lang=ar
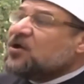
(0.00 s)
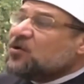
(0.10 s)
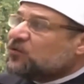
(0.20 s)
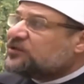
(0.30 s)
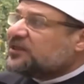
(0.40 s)

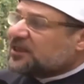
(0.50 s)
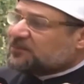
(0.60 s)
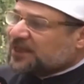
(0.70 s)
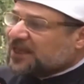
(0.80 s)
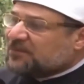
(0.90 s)
و6
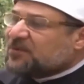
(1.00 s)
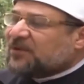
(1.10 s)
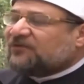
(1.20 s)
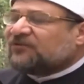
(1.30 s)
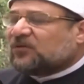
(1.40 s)
ملايين
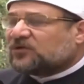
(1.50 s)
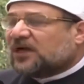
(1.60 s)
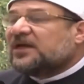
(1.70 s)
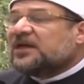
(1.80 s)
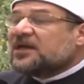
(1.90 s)
بمعرفة
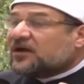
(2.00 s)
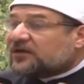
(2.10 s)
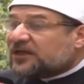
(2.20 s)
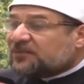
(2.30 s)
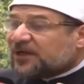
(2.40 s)
الوزارة
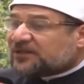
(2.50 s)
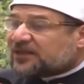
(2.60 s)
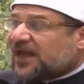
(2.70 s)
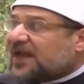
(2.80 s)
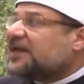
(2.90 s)
قضية بعثة
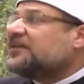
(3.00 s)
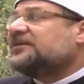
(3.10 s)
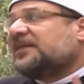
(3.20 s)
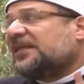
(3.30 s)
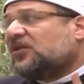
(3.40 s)
الحج دي
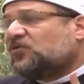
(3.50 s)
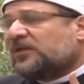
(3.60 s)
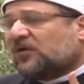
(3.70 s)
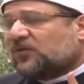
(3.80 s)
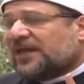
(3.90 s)
رسالة
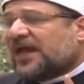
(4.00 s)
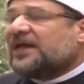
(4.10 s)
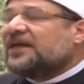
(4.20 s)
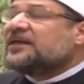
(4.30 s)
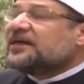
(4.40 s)
للدنيا كلها
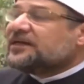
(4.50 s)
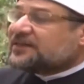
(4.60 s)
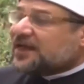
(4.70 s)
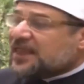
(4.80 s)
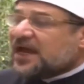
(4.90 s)

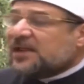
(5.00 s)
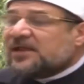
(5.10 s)
رسالة